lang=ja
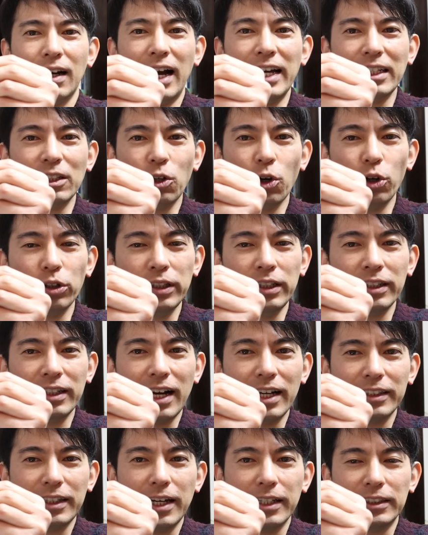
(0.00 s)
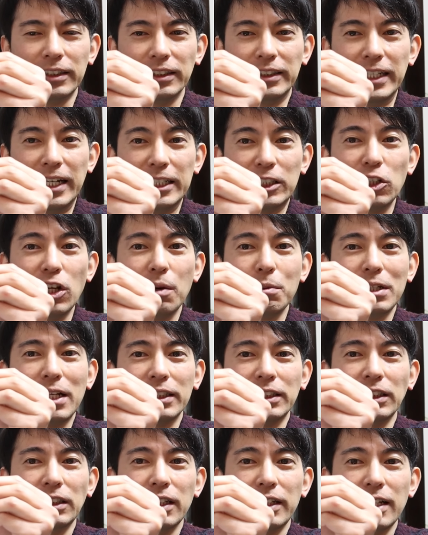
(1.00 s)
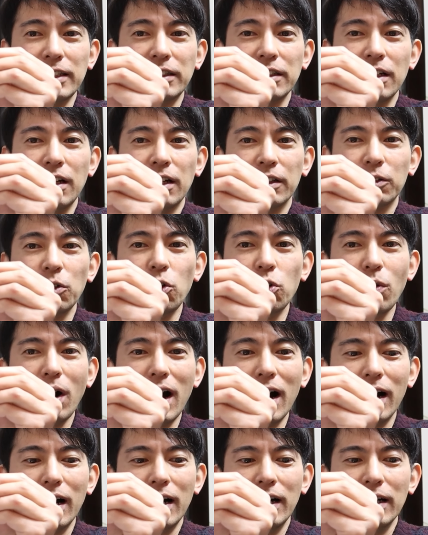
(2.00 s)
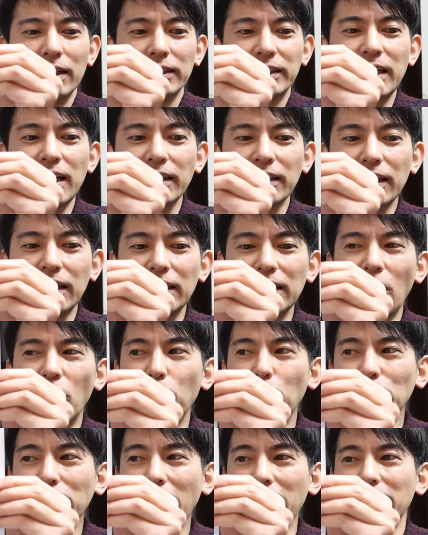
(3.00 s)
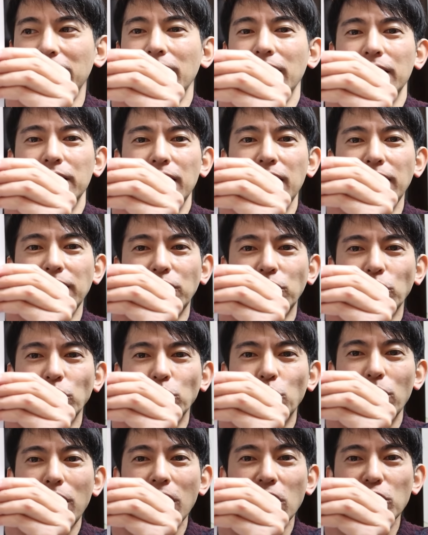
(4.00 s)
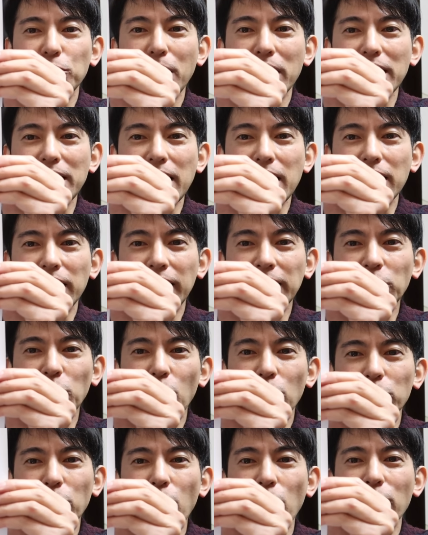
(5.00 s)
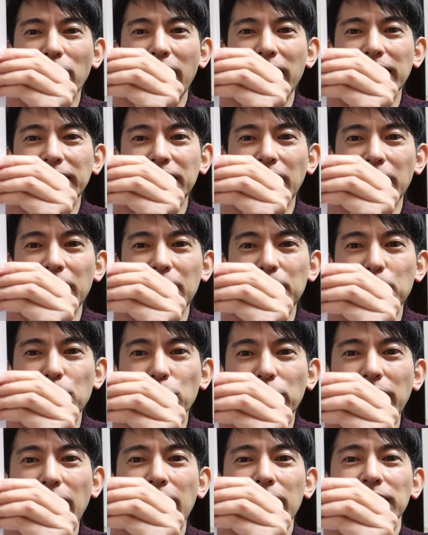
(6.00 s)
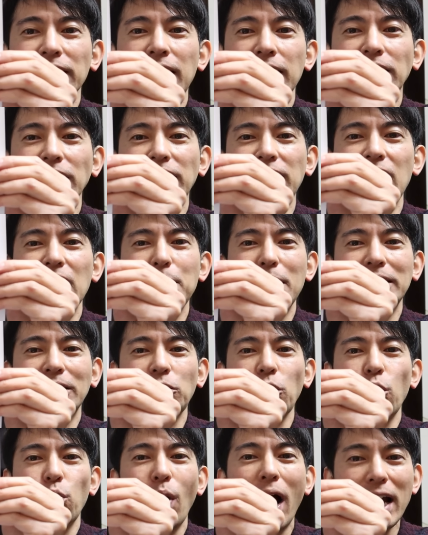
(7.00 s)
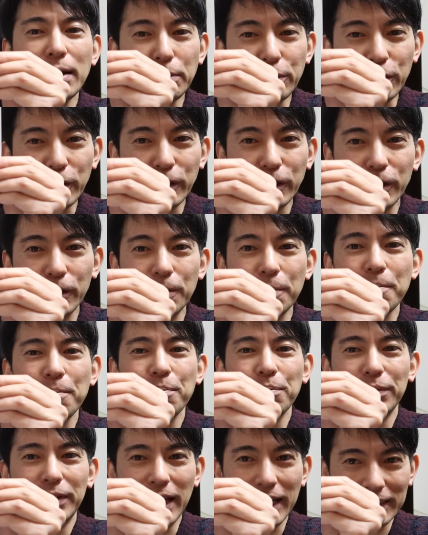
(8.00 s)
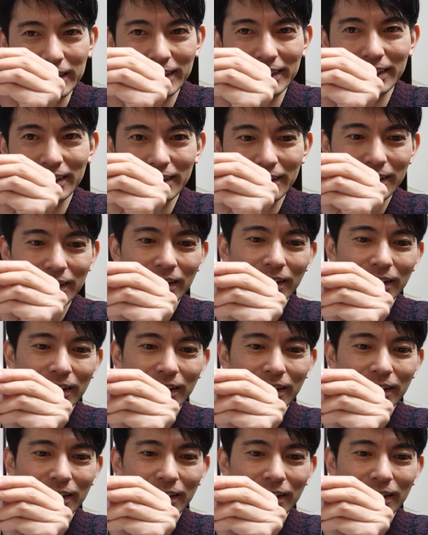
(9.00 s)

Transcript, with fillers: はい、公認会計士税理士の山田真也です。今日は税金が重たい年収ごひゃくまんえん以上の会社員向け節税ベストごです。